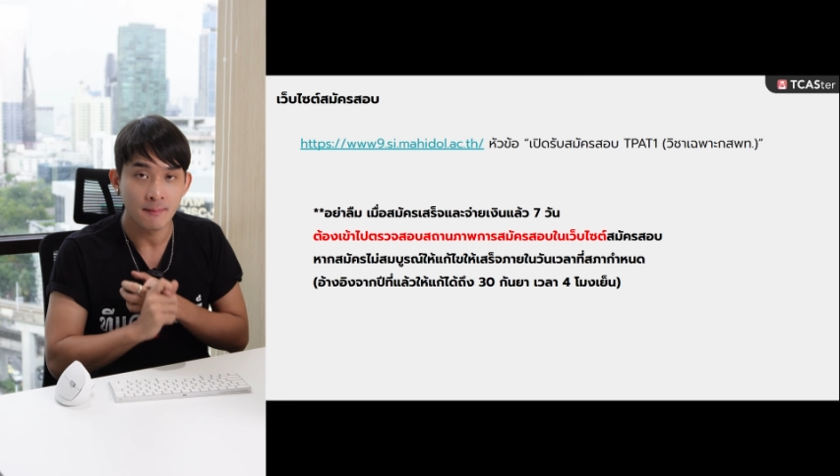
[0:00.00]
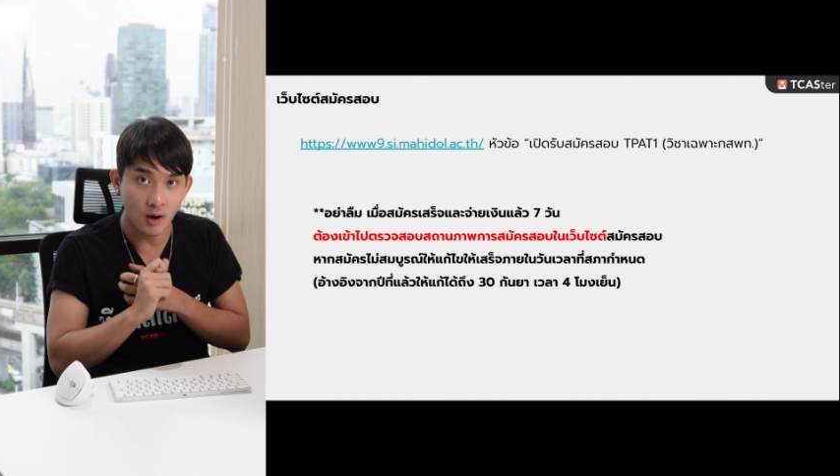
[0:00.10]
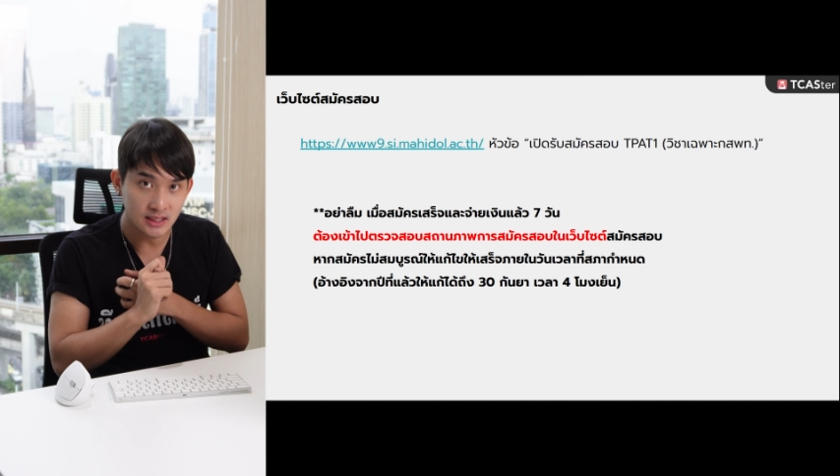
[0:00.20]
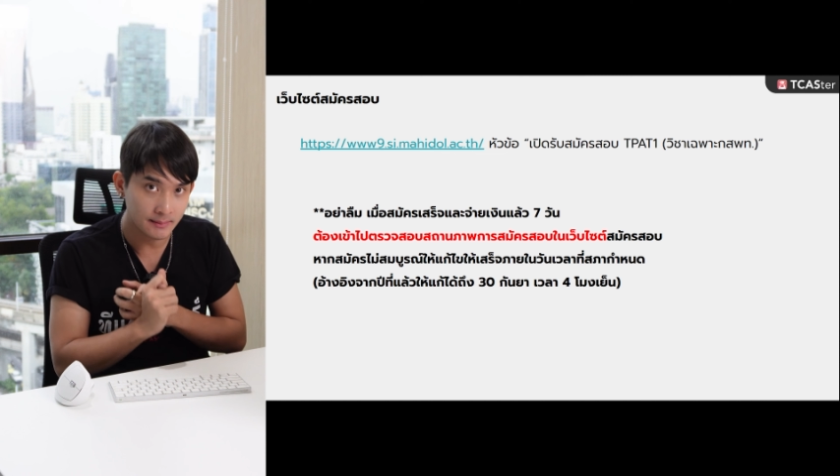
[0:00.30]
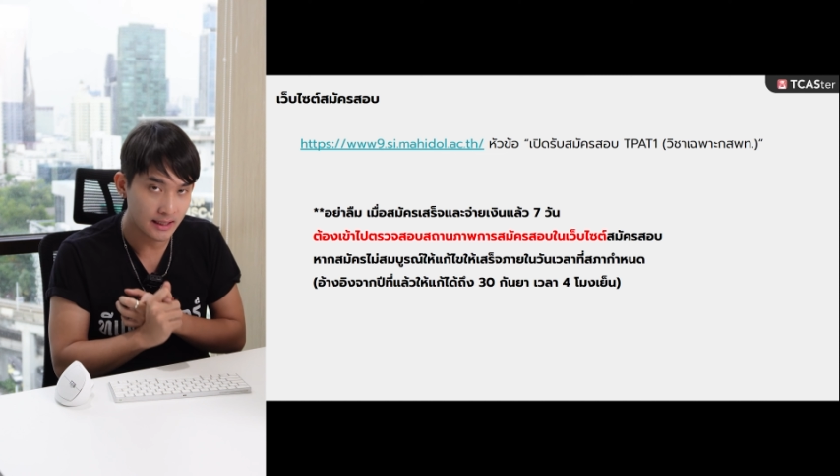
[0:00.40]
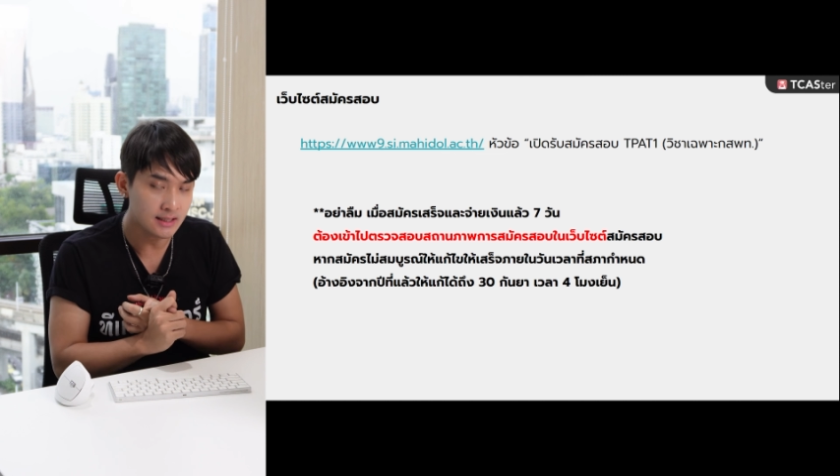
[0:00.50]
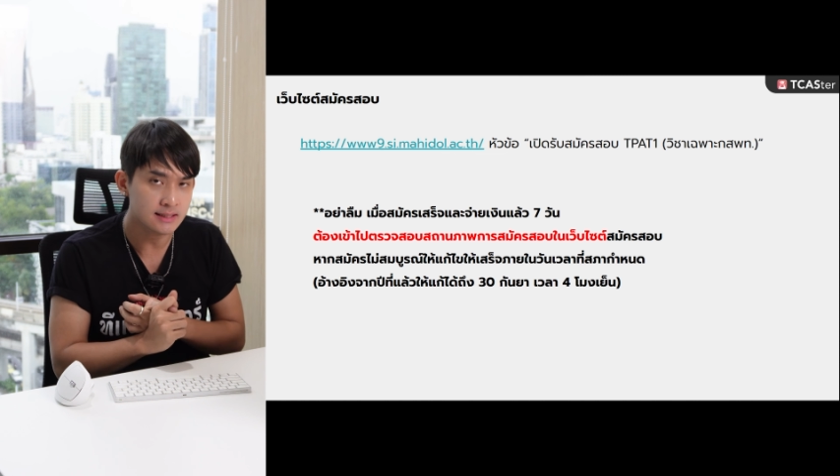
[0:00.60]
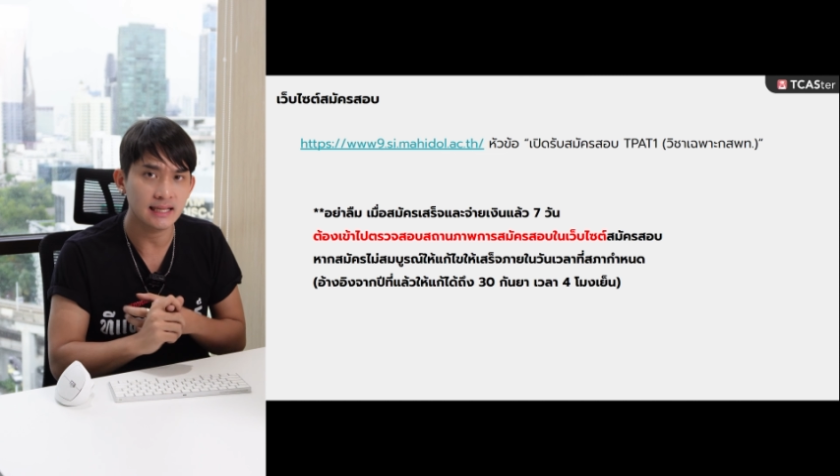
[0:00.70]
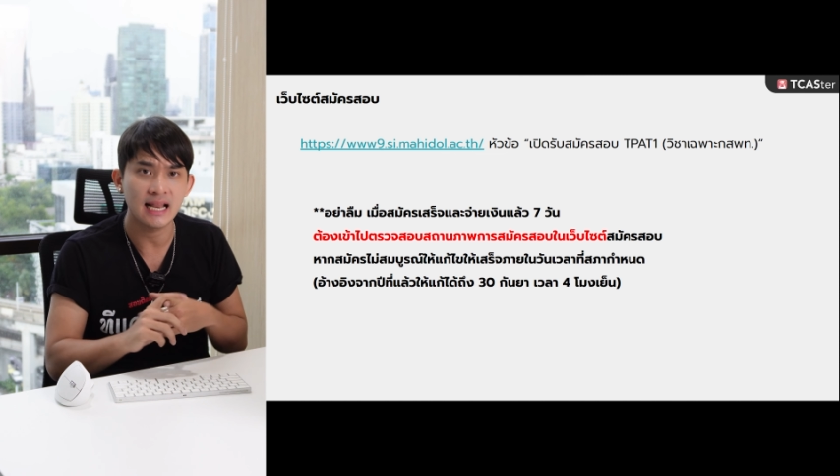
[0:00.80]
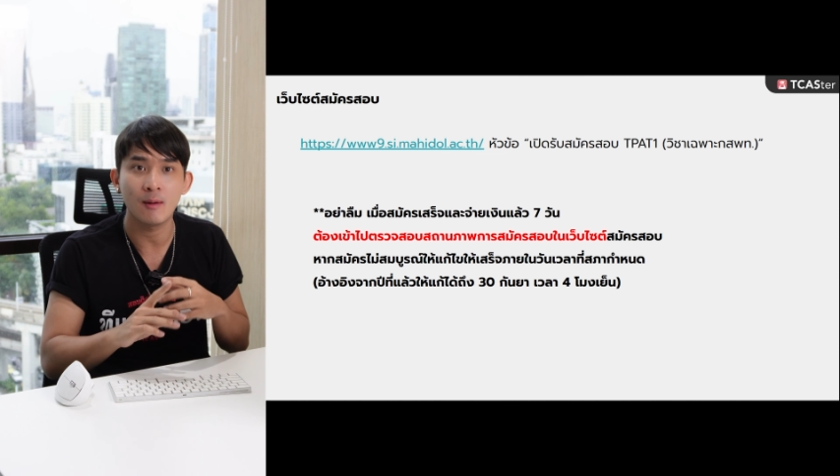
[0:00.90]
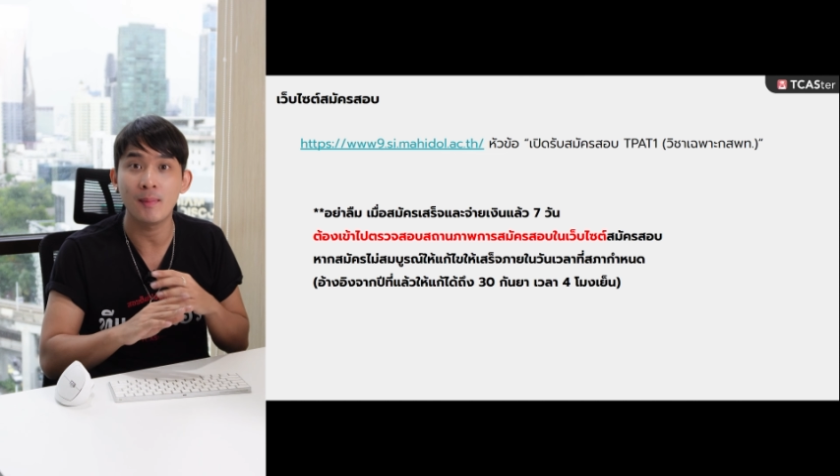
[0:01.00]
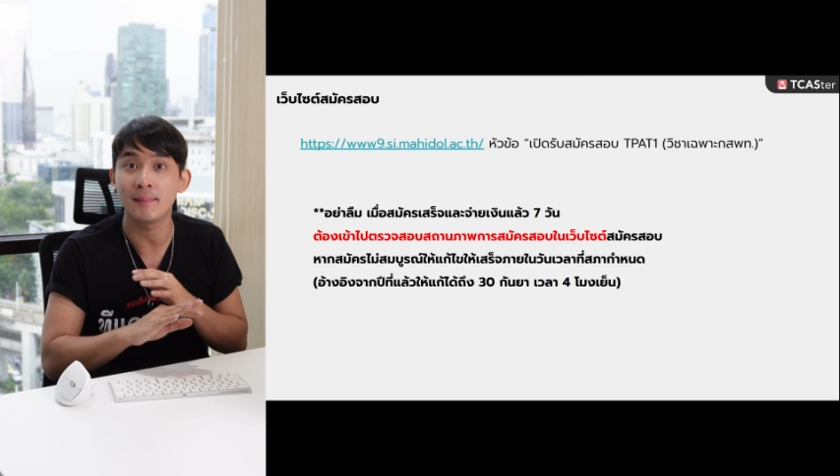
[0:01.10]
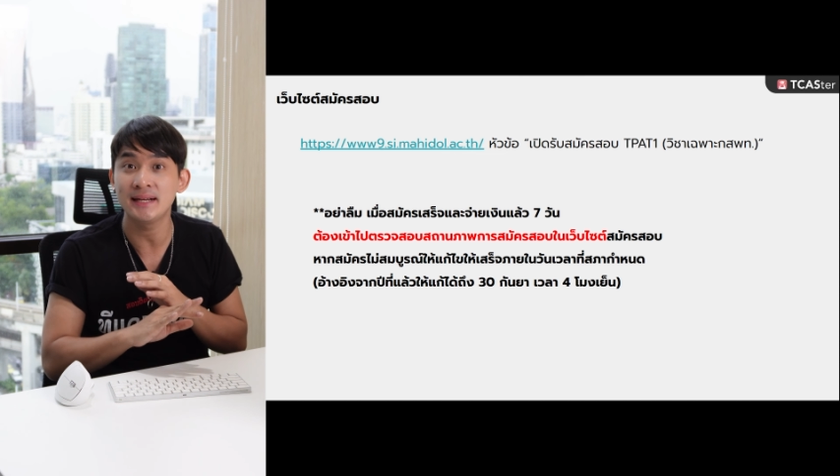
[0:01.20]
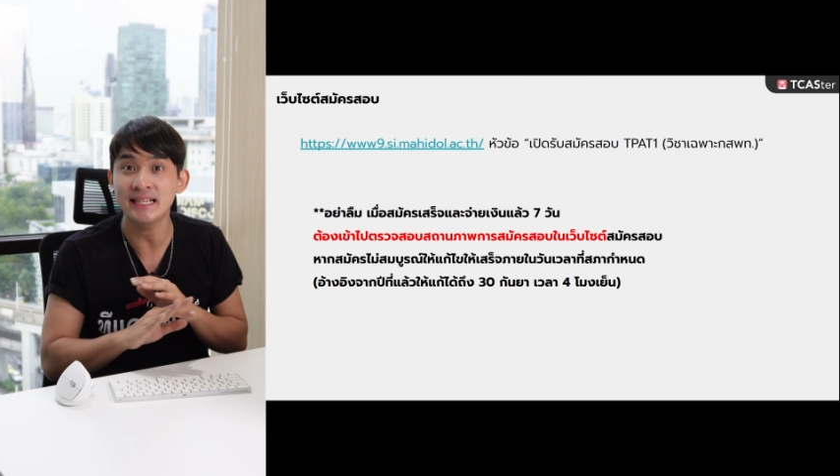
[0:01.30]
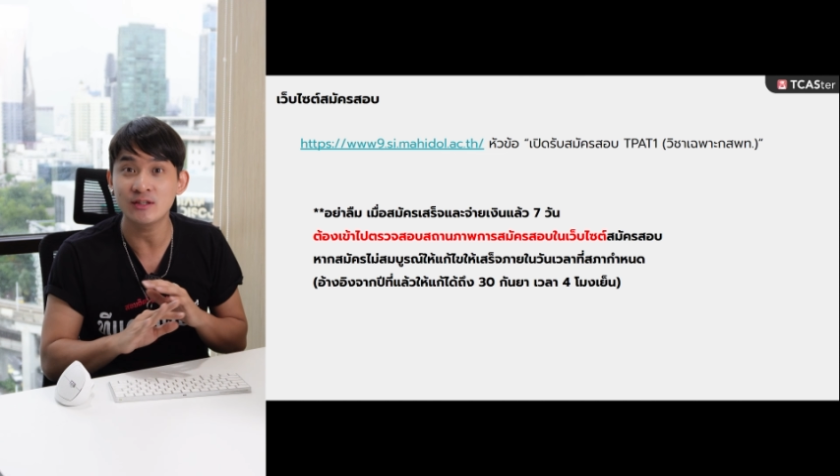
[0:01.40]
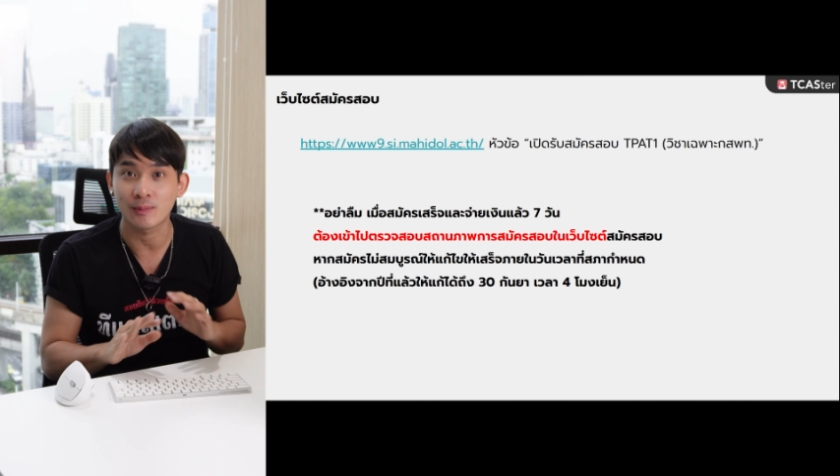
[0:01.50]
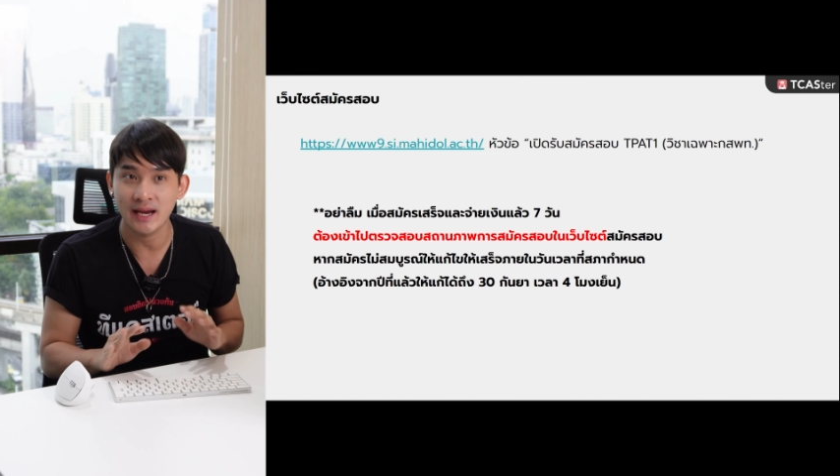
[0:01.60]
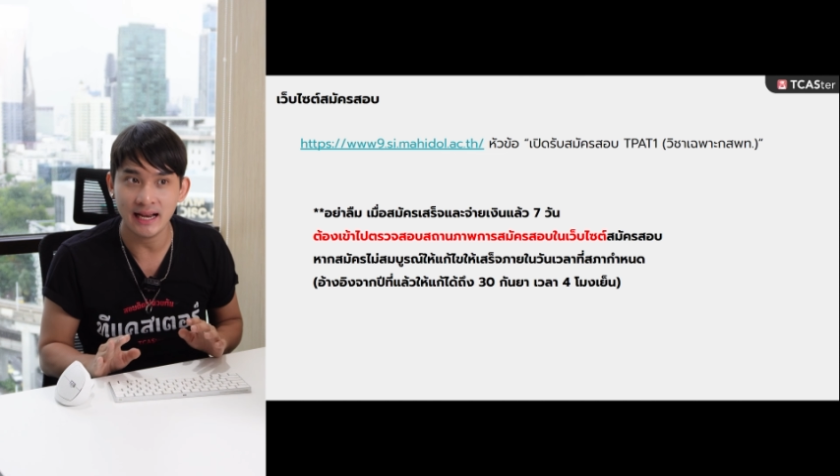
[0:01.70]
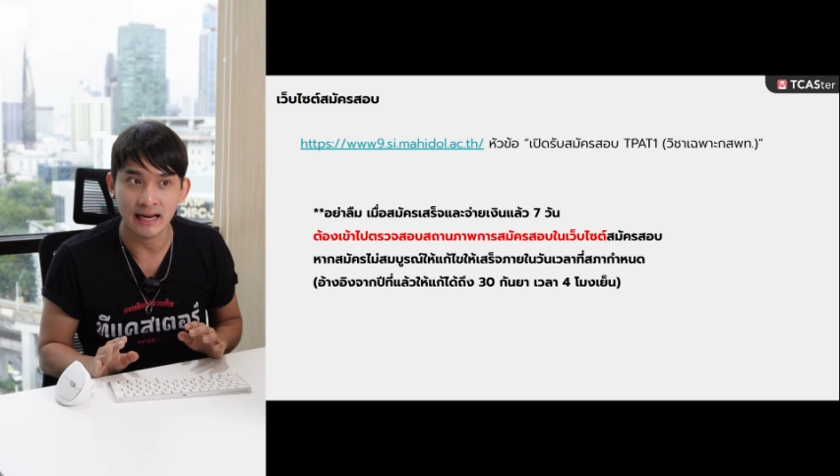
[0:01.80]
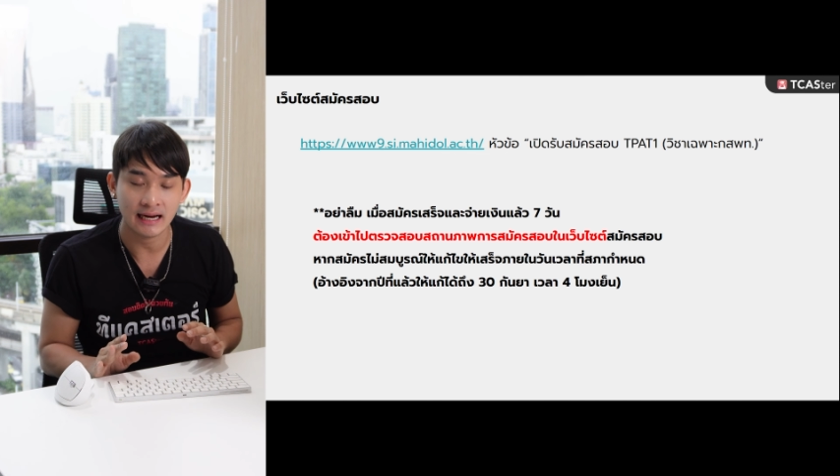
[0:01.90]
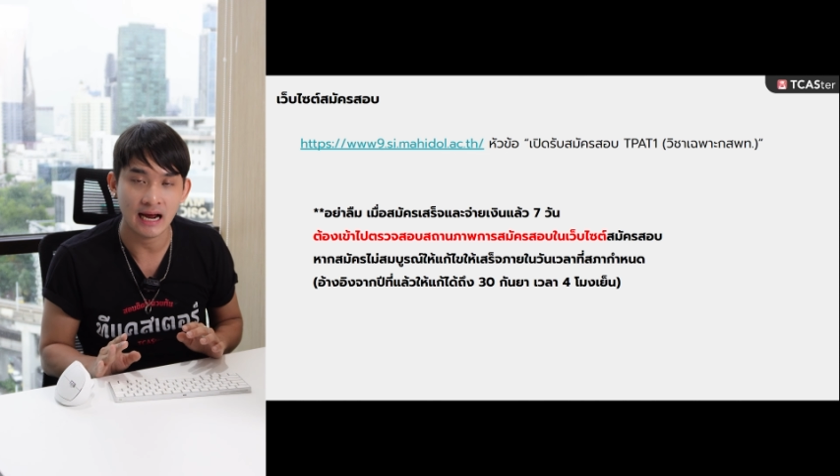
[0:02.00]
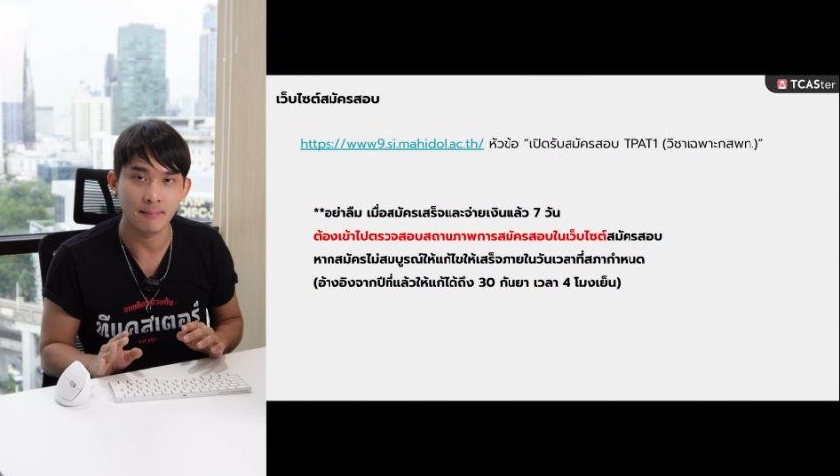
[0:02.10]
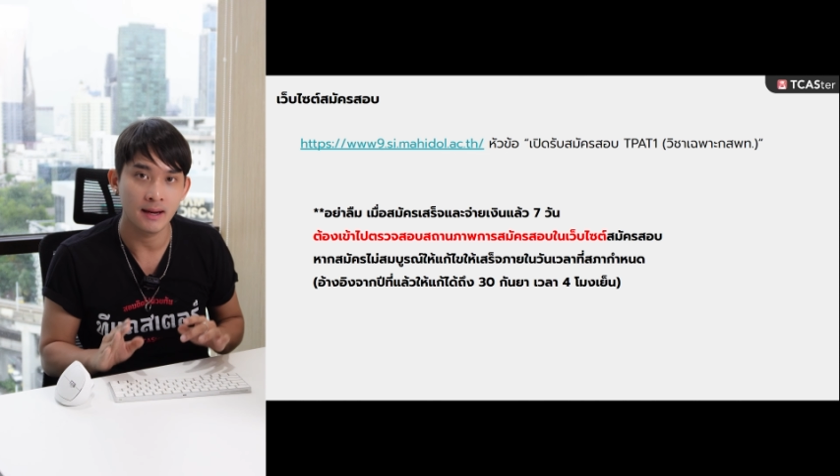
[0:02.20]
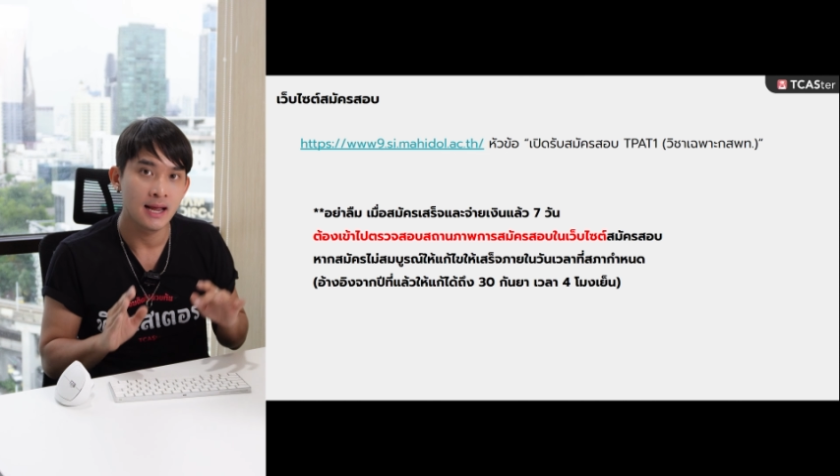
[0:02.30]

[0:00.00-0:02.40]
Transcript: พอชำระเงินเสร็จแล้วมันไม่ได้จบแค่นั้นครับ